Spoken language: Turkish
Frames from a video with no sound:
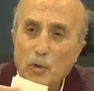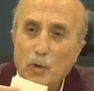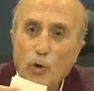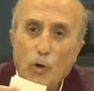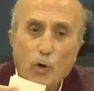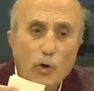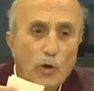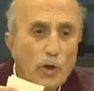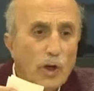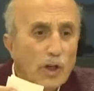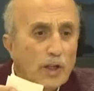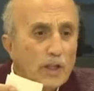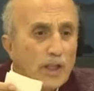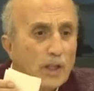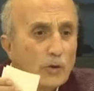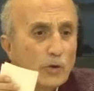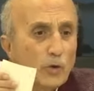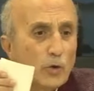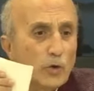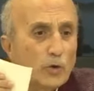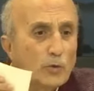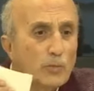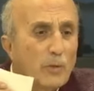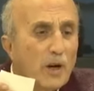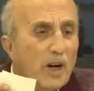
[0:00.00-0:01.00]
Oralarda
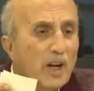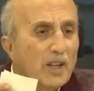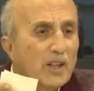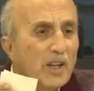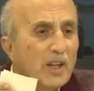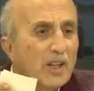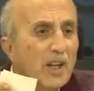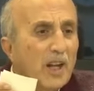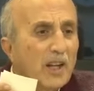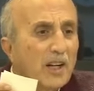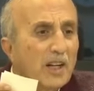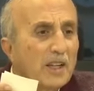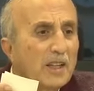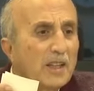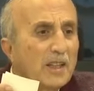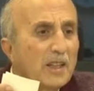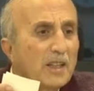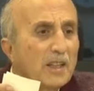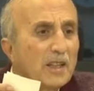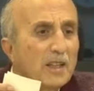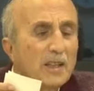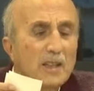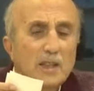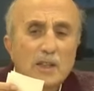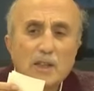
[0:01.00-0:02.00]
tuz
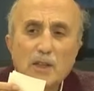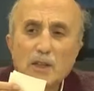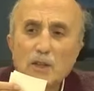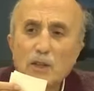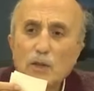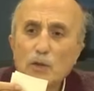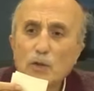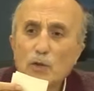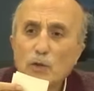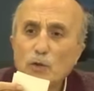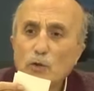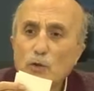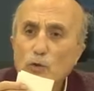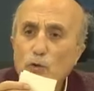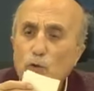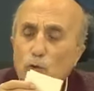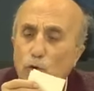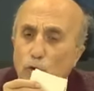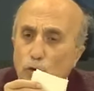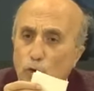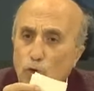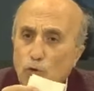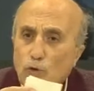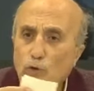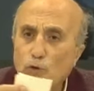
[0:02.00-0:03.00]
mağaraları,
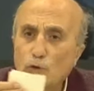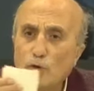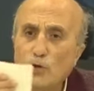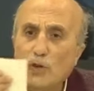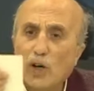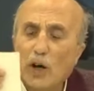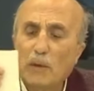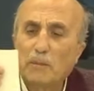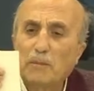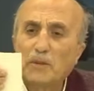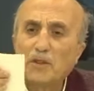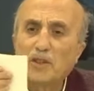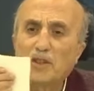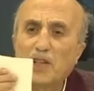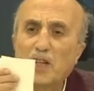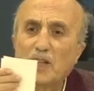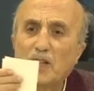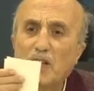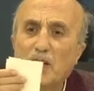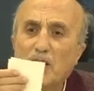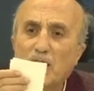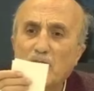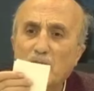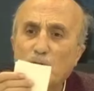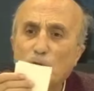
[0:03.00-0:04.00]
tuz
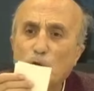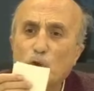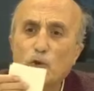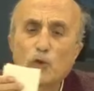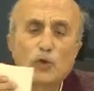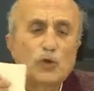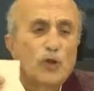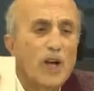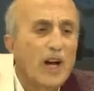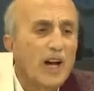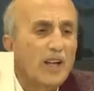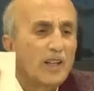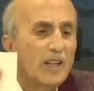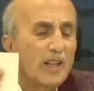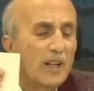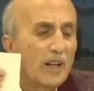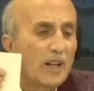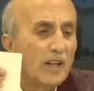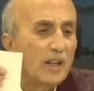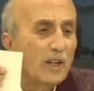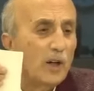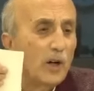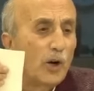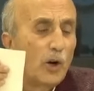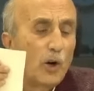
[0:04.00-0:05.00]
kaplıcaları, tuz
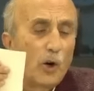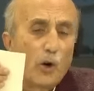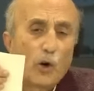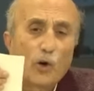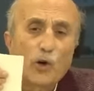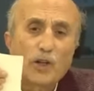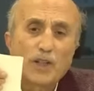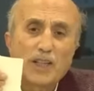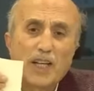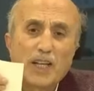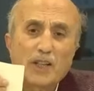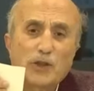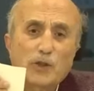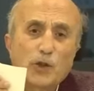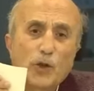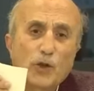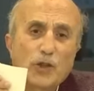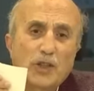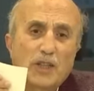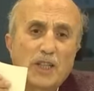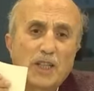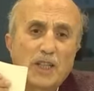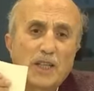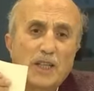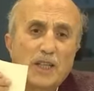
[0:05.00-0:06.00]
dağları o kadar
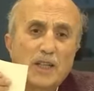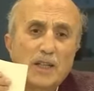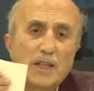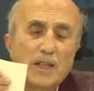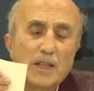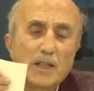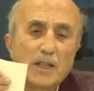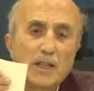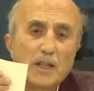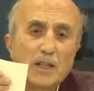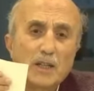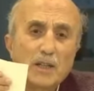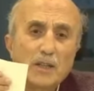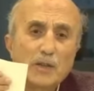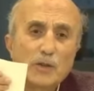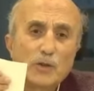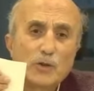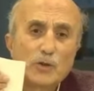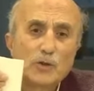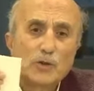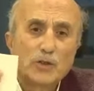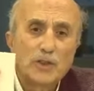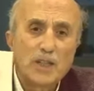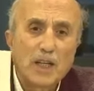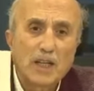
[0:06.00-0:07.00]
çok ki.
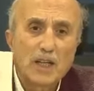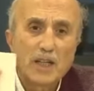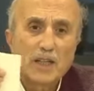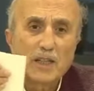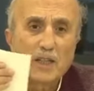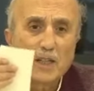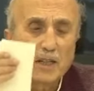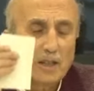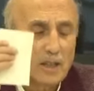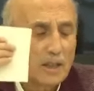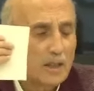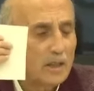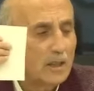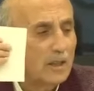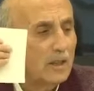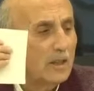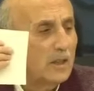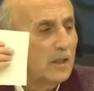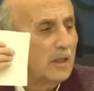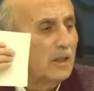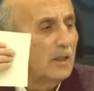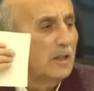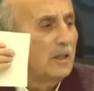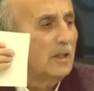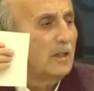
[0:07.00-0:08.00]
Çünkü gene
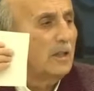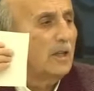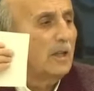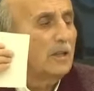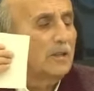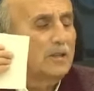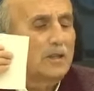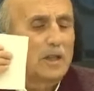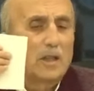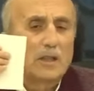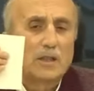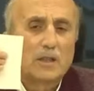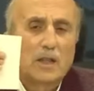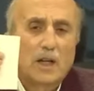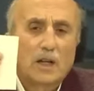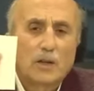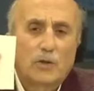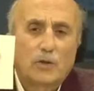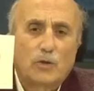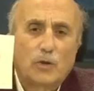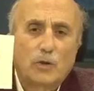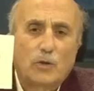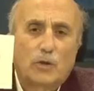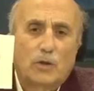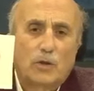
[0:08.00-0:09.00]
Hasan
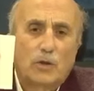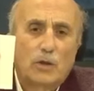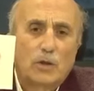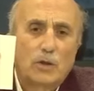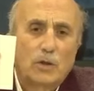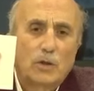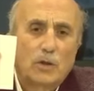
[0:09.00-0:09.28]
Aksüt